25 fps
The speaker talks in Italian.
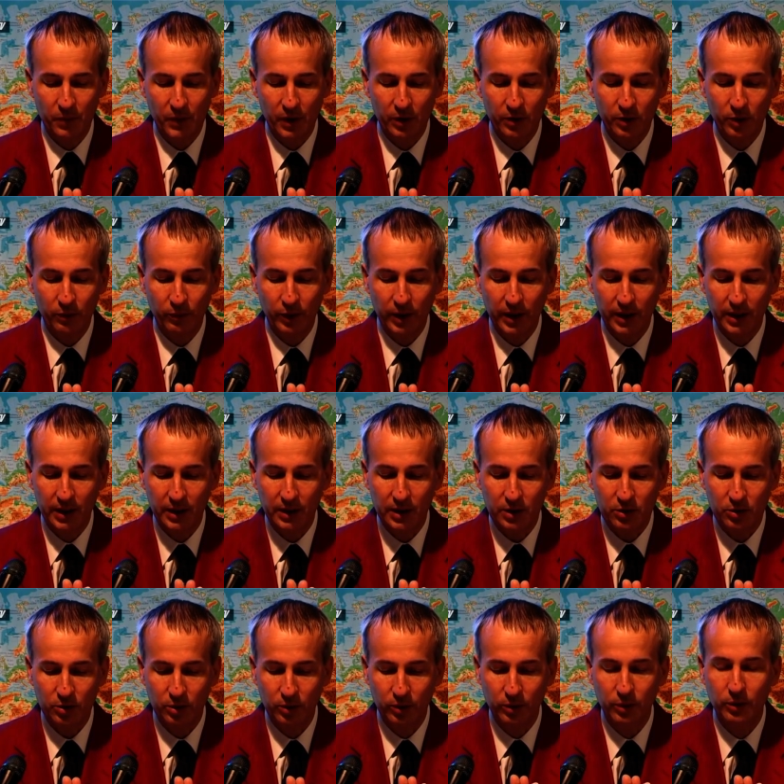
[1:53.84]
io vorrei
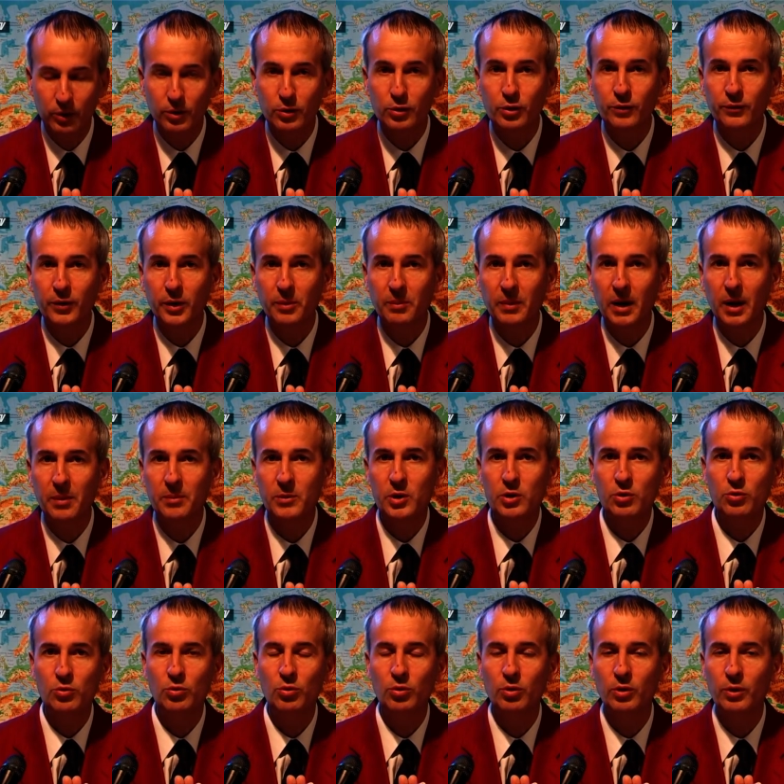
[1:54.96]
adesso eh, soffermarmi
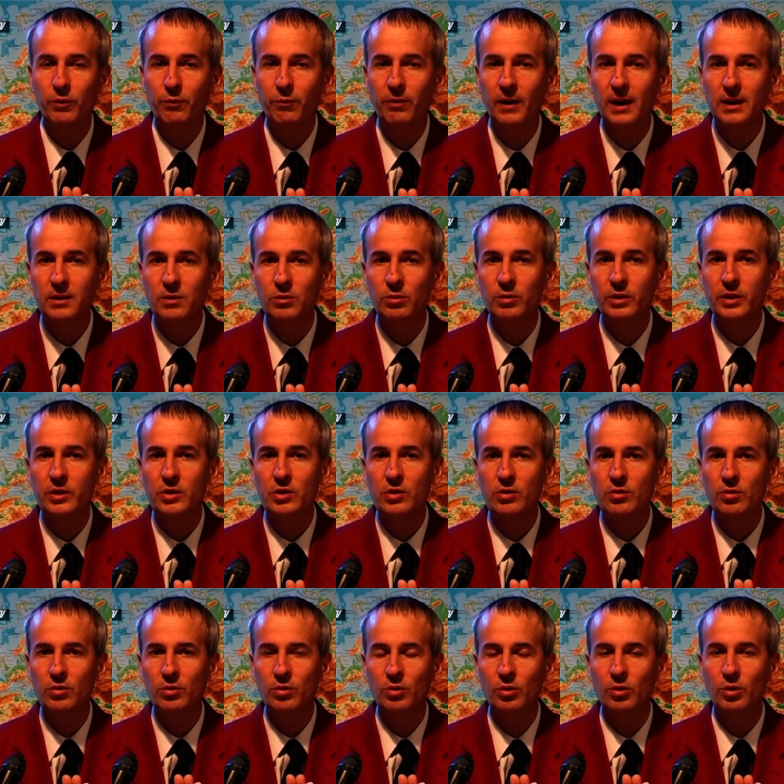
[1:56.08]
sul fatto che ci
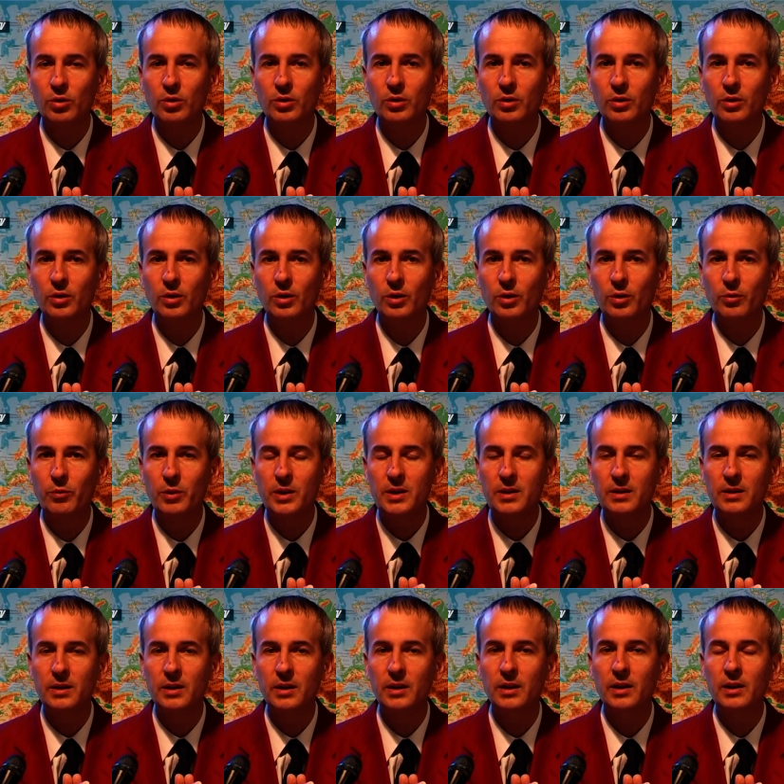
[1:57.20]
sono
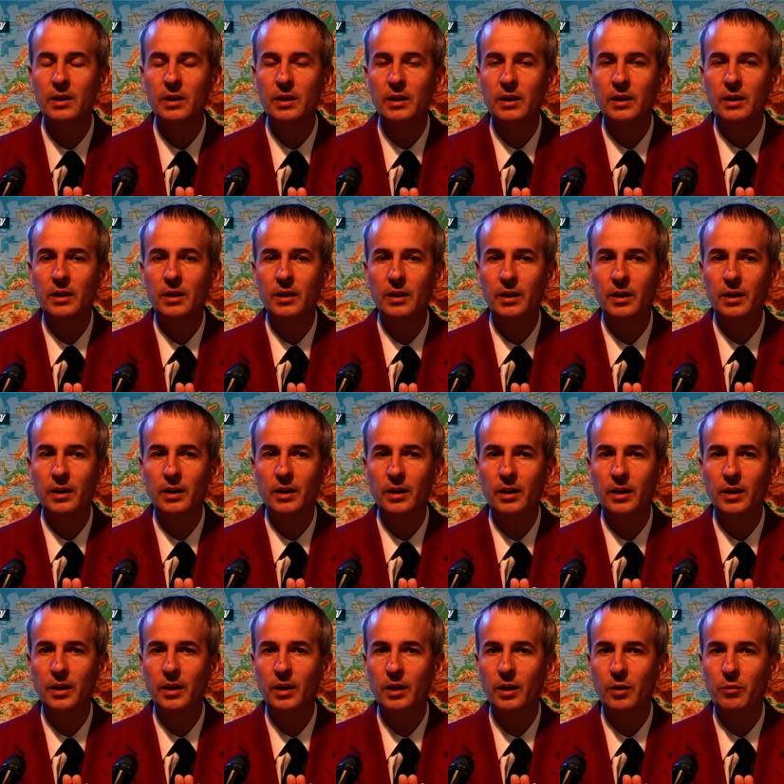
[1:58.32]
questi
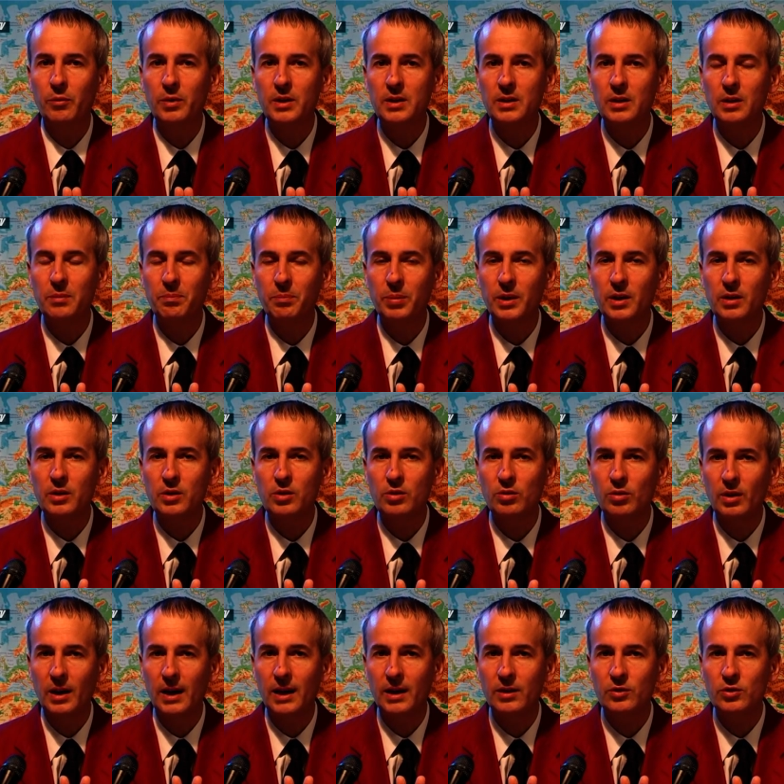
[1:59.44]
eh, questi
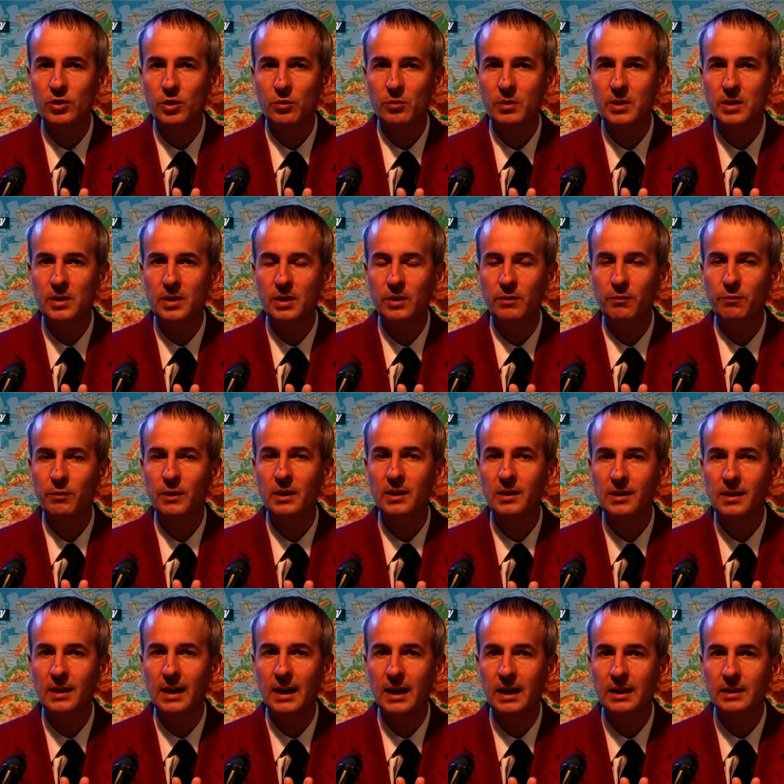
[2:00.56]
personaggi, questi
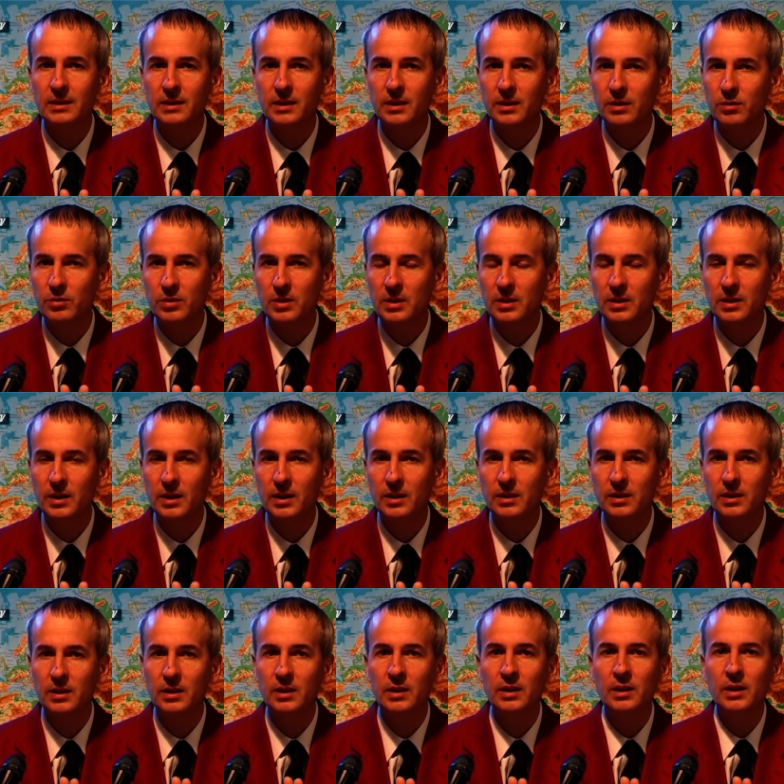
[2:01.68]
infiltrati
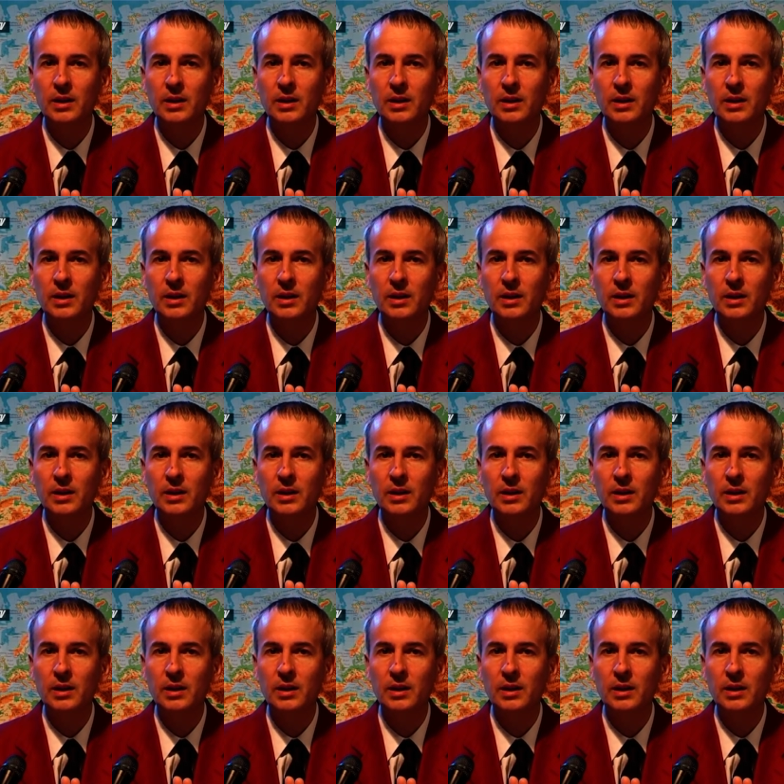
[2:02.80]
cosiddetti,